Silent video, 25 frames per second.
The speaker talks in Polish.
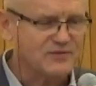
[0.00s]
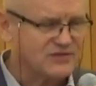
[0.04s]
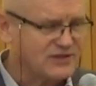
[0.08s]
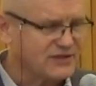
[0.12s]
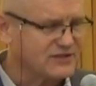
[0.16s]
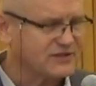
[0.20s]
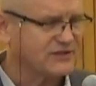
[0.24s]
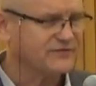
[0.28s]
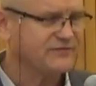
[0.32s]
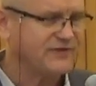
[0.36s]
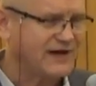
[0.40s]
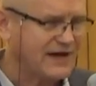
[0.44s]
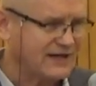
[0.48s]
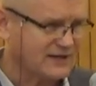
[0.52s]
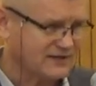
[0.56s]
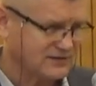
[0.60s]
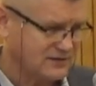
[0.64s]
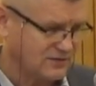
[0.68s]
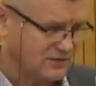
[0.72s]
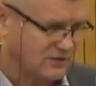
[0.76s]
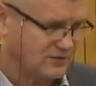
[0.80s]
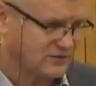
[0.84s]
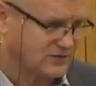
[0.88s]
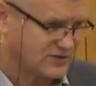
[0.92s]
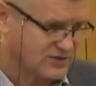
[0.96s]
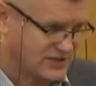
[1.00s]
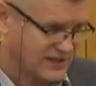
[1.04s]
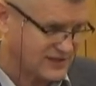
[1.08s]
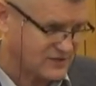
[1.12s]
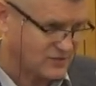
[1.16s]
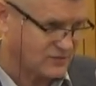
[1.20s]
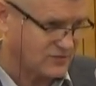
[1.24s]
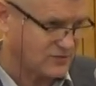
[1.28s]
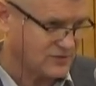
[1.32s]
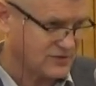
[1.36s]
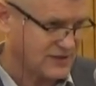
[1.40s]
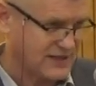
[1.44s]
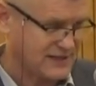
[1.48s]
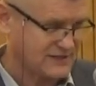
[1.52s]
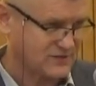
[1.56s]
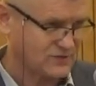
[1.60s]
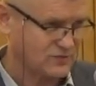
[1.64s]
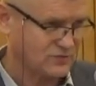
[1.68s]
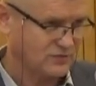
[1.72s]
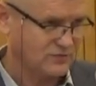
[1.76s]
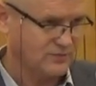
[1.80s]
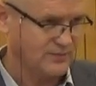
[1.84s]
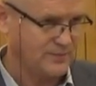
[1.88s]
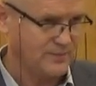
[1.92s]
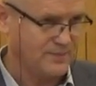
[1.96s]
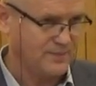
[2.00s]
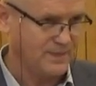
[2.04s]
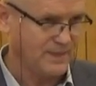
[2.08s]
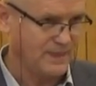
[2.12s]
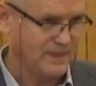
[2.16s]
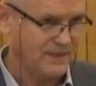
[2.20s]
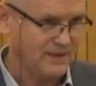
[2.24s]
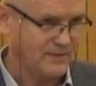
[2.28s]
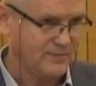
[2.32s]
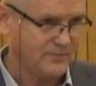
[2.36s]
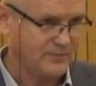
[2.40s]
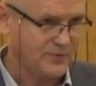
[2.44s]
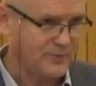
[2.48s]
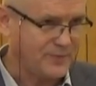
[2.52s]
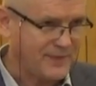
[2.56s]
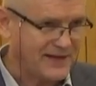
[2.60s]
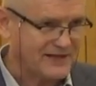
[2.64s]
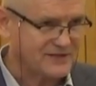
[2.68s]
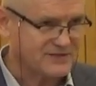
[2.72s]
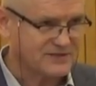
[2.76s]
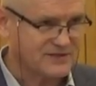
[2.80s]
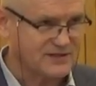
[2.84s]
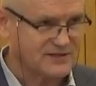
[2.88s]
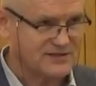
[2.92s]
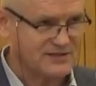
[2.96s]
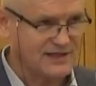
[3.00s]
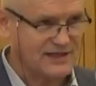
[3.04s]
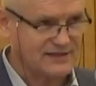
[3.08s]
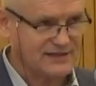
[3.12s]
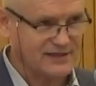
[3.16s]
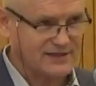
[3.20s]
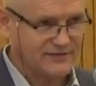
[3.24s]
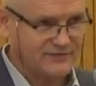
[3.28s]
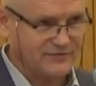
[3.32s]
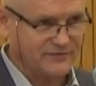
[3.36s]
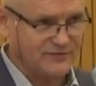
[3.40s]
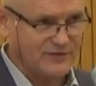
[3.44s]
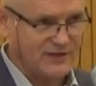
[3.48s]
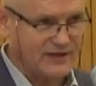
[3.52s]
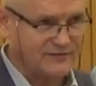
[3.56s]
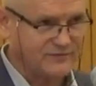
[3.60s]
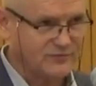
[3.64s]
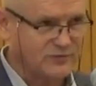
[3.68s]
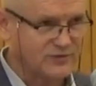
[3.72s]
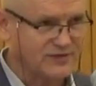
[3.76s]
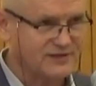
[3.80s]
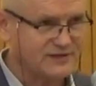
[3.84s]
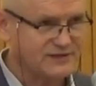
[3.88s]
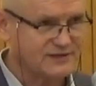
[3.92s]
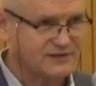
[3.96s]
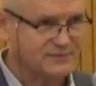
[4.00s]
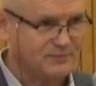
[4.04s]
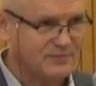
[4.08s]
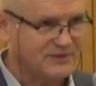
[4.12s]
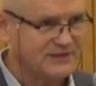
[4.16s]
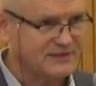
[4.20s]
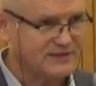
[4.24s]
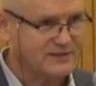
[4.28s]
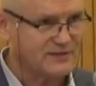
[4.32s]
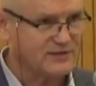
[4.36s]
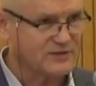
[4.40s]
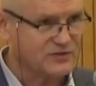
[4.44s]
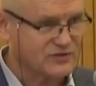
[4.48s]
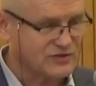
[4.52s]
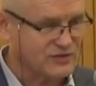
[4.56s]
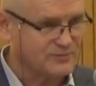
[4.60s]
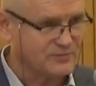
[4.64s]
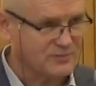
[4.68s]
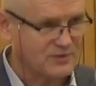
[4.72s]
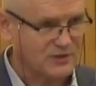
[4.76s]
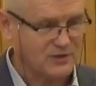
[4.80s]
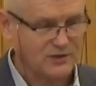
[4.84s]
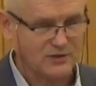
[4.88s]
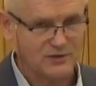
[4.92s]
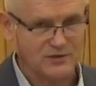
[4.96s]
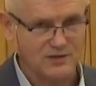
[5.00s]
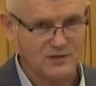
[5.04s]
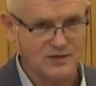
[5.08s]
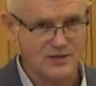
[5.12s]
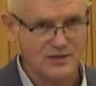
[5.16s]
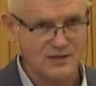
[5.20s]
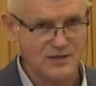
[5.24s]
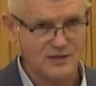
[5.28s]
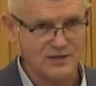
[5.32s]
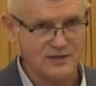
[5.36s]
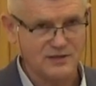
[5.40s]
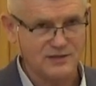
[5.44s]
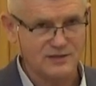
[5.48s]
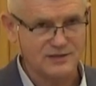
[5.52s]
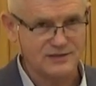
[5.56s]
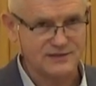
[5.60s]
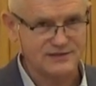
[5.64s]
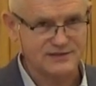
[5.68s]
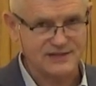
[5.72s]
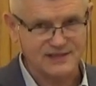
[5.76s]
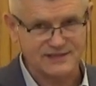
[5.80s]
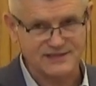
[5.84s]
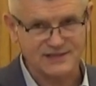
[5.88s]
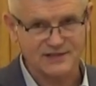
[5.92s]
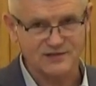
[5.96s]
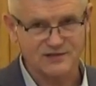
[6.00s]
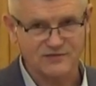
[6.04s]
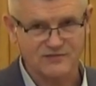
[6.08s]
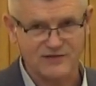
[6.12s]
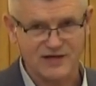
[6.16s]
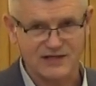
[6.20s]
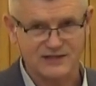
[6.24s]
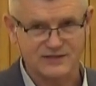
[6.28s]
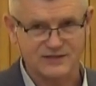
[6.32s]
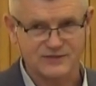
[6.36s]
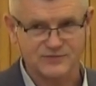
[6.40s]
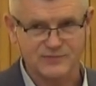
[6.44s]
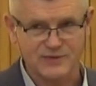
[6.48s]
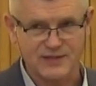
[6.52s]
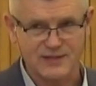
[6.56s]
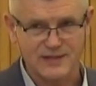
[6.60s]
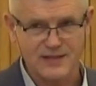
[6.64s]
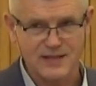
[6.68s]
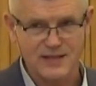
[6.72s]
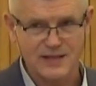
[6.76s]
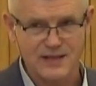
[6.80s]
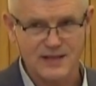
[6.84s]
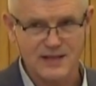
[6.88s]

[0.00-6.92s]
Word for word: myślę, że warto od czasu do czasu popatrzeć na te chwile, w których zbyt szybko zrezygnowaliśmy.